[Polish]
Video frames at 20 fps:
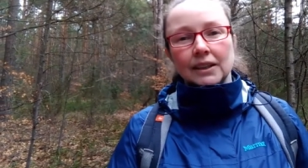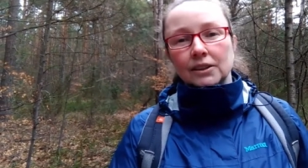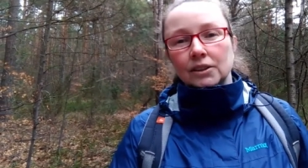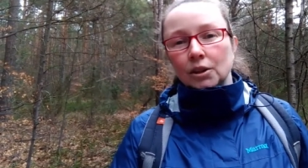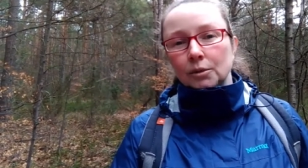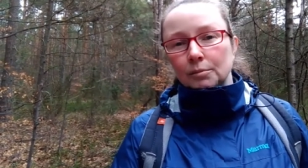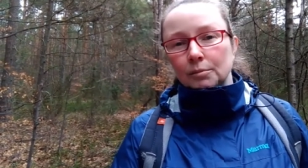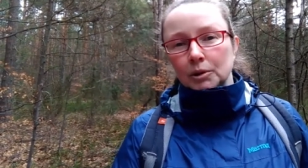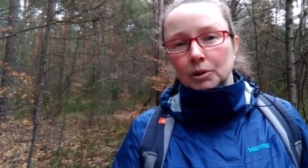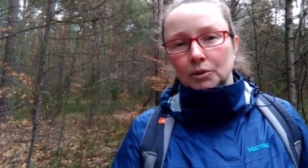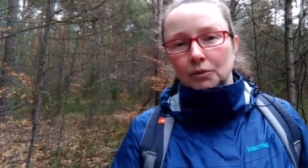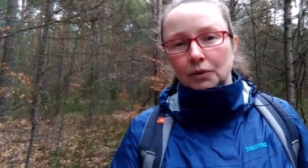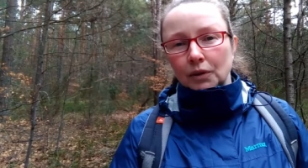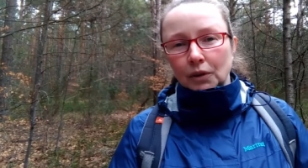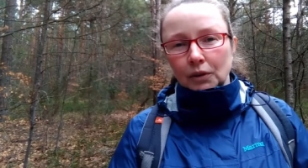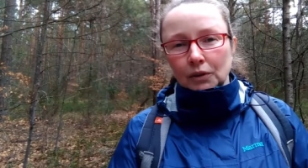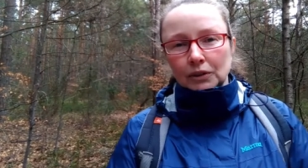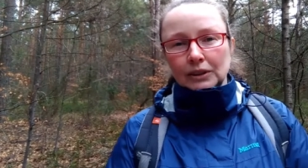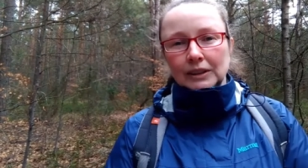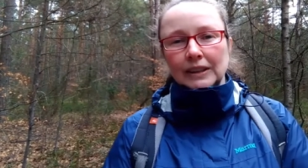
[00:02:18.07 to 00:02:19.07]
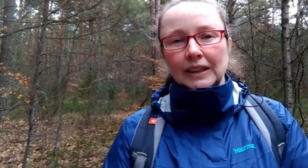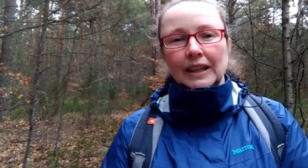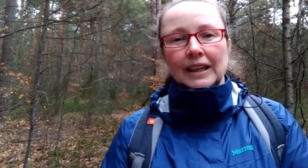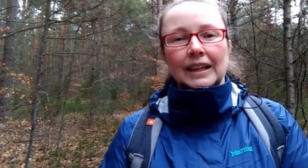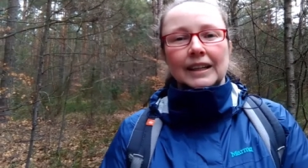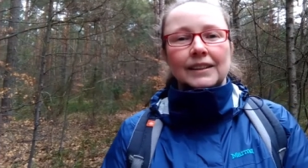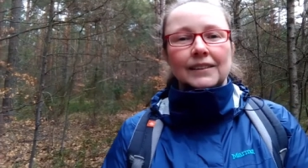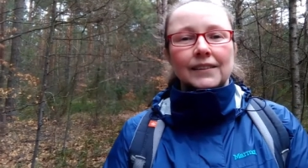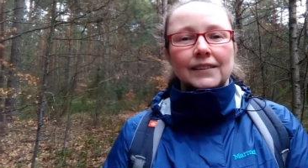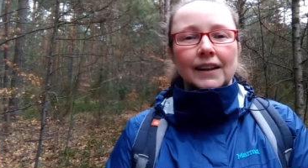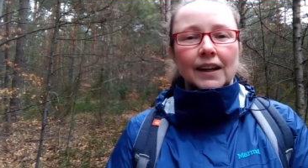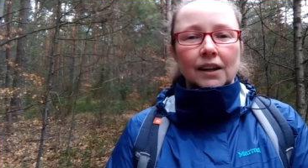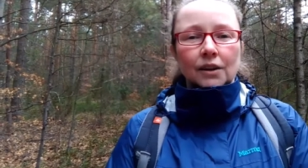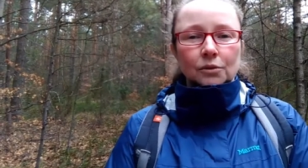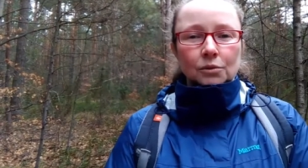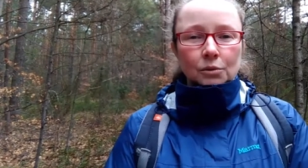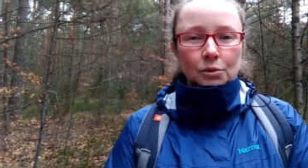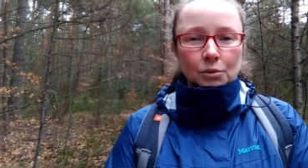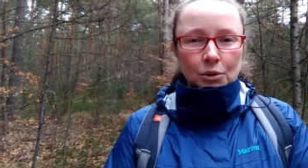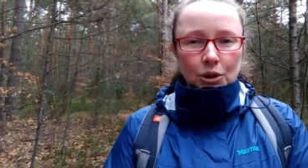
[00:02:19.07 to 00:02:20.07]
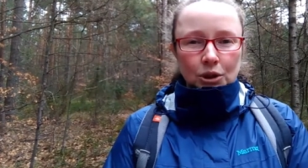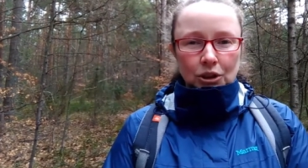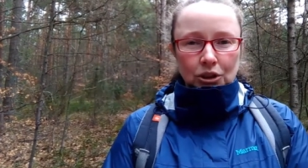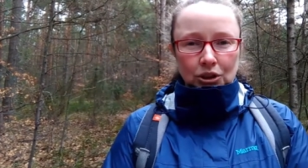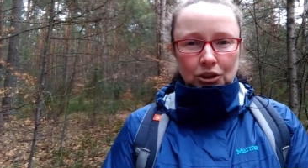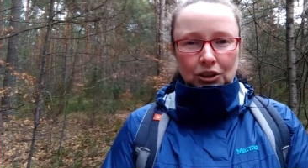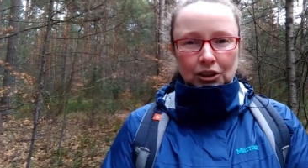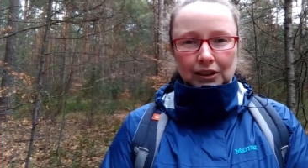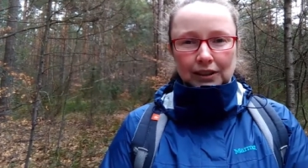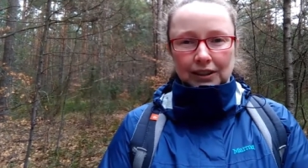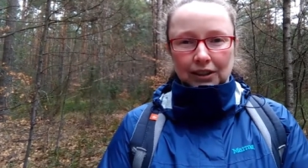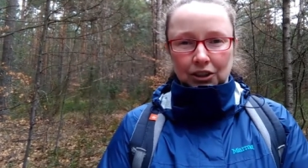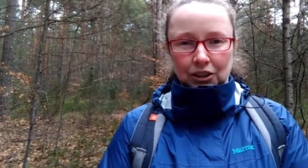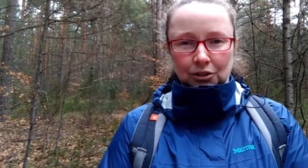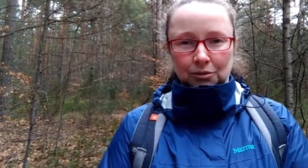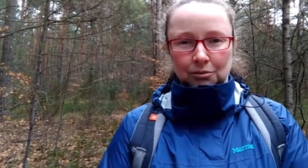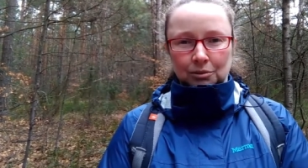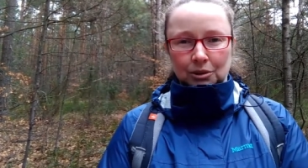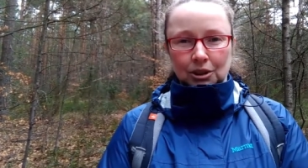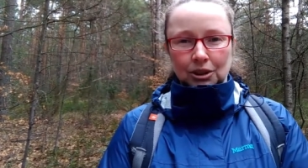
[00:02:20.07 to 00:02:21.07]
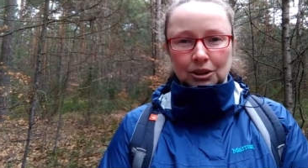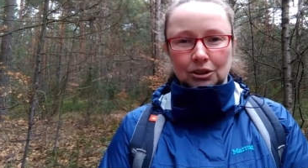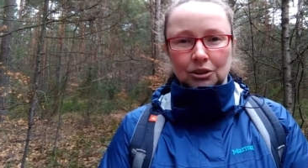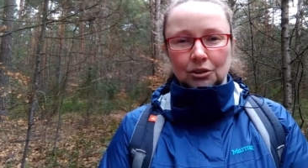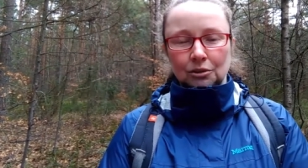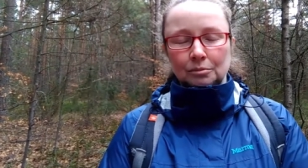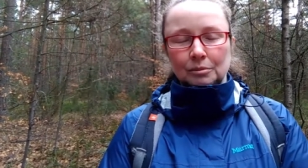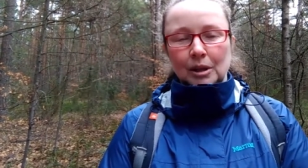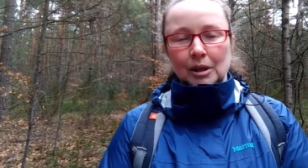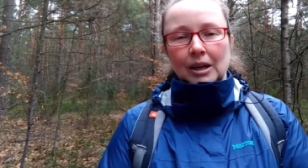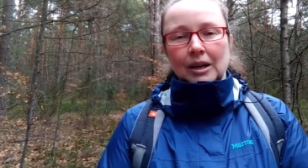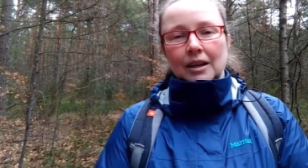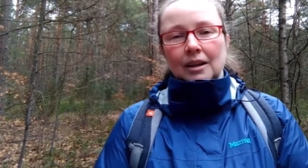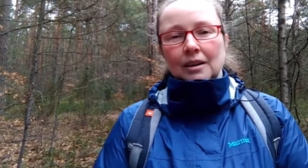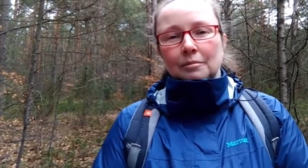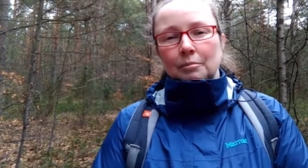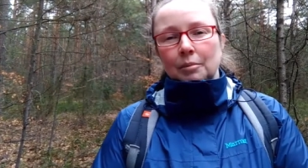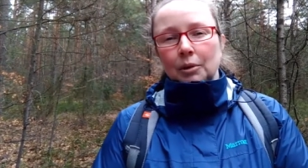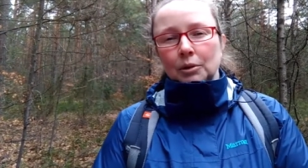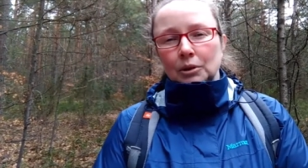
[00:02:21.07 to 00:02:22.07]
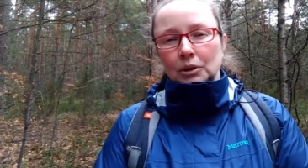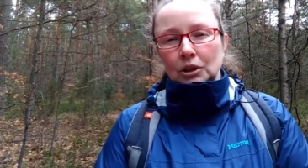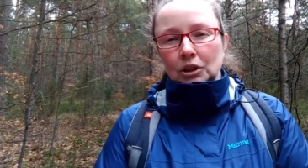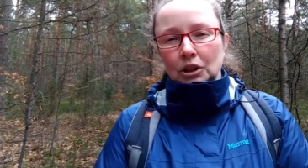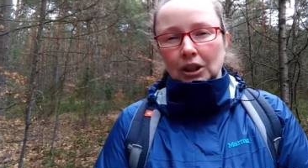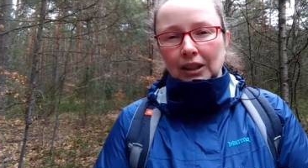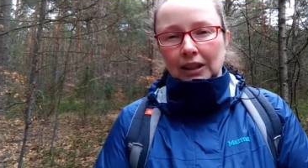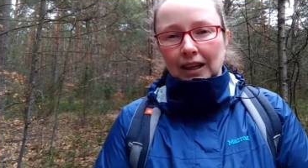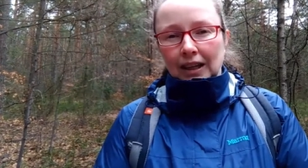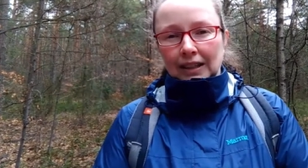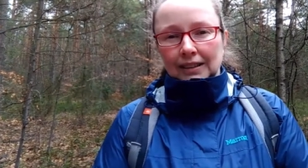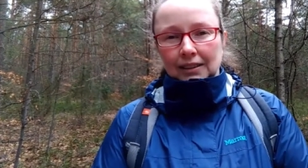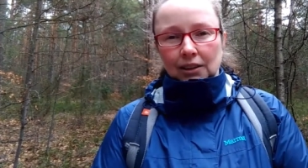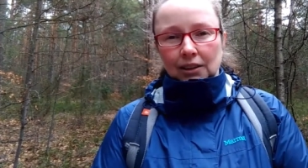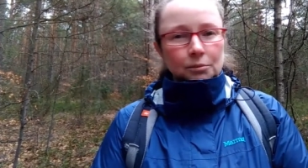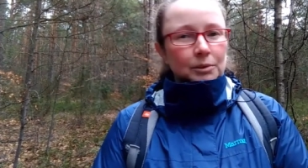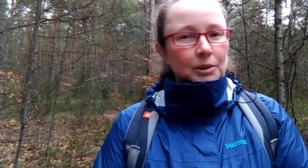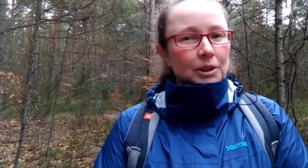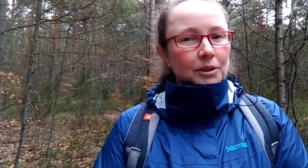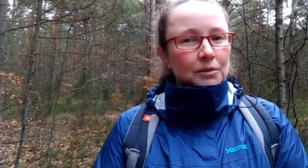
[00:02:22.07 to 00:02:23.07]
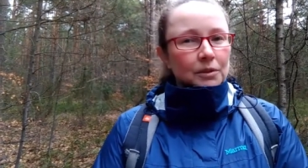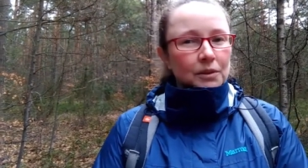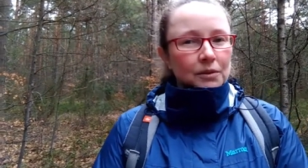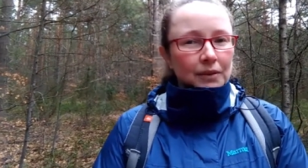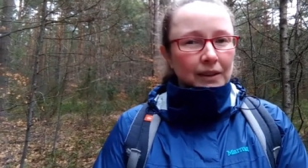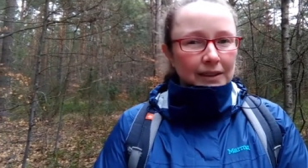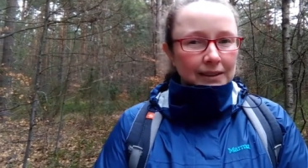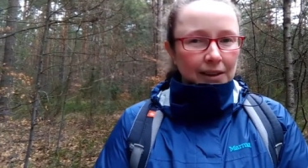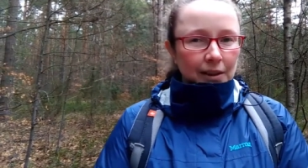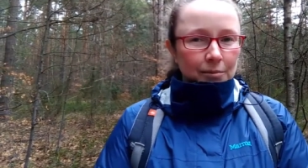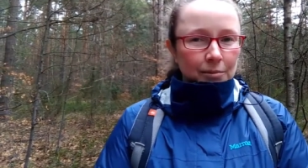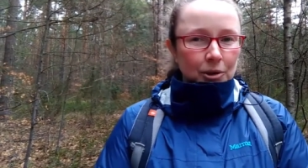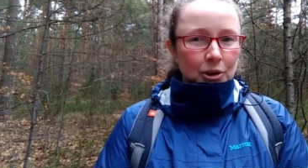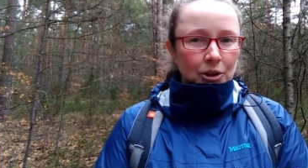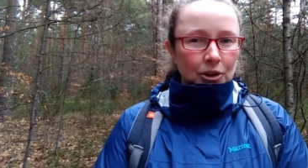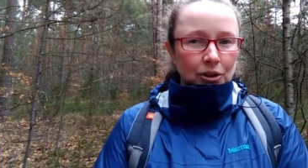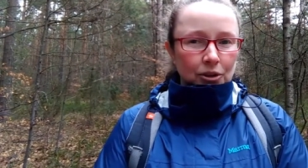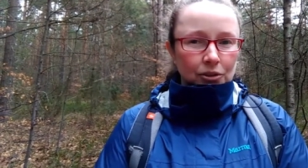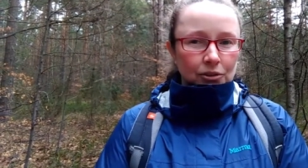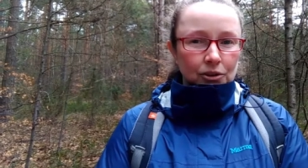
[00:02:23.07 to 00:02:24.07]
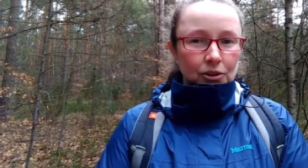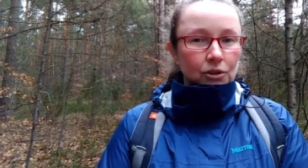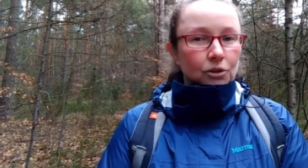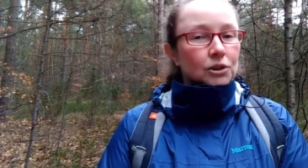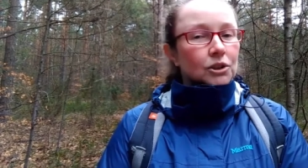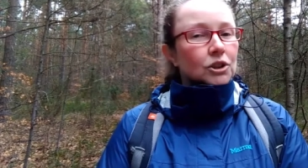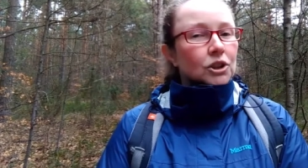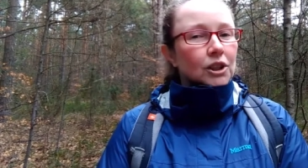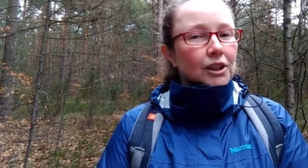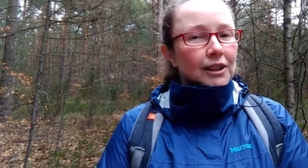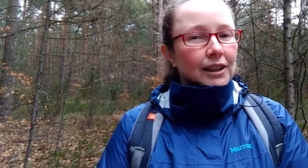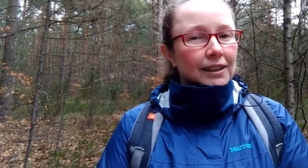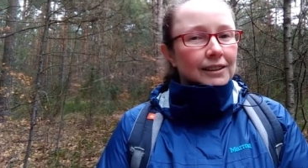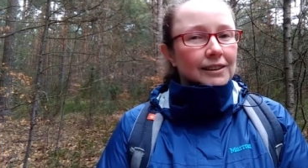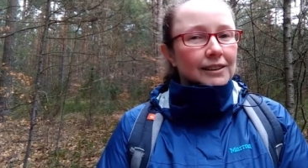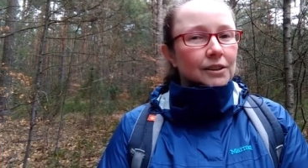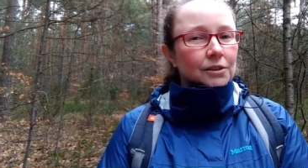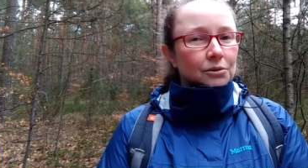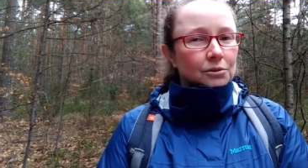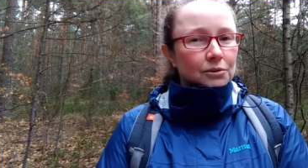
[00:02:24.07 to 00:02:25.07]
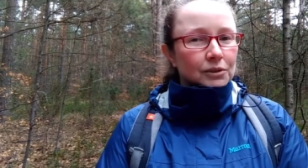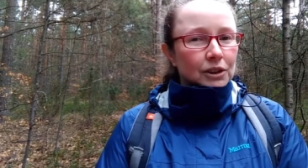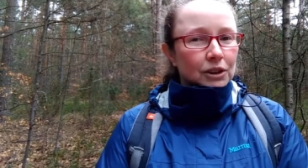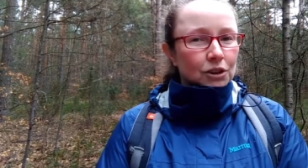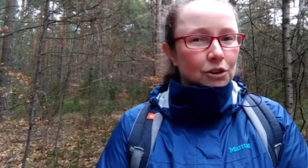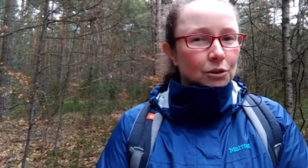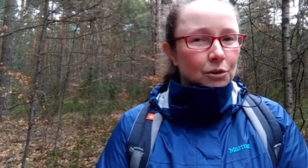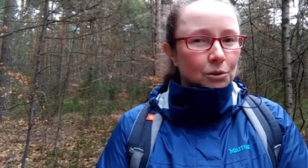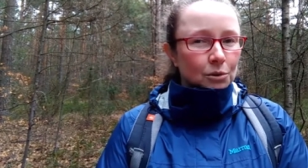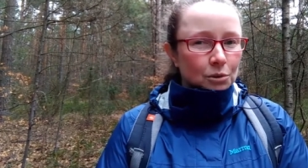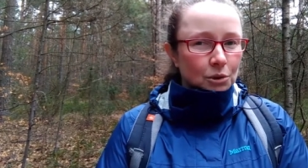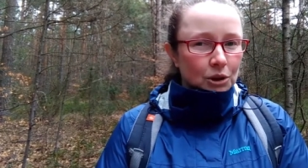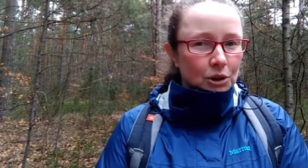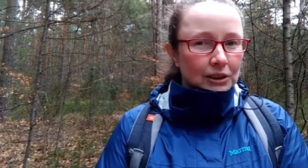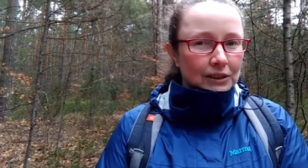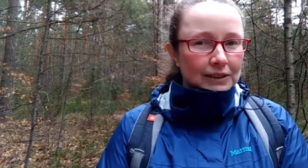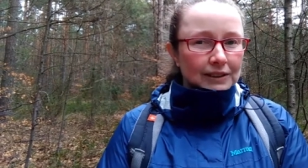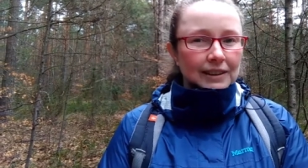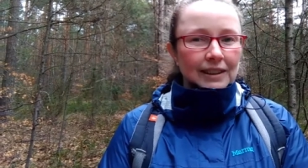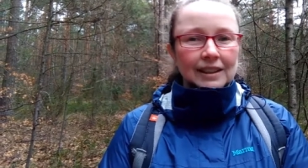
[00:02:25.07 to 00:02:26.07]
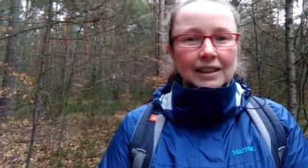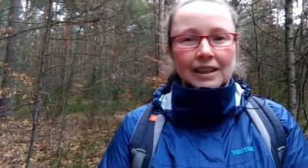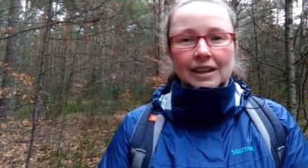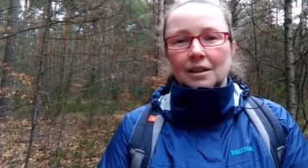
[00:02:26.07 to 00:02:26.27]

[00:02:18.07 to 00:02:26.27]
To pozwoli nauczyć się naszym dzieciom postrzegania, obserwowania przyrody, dostrzegania również różnic.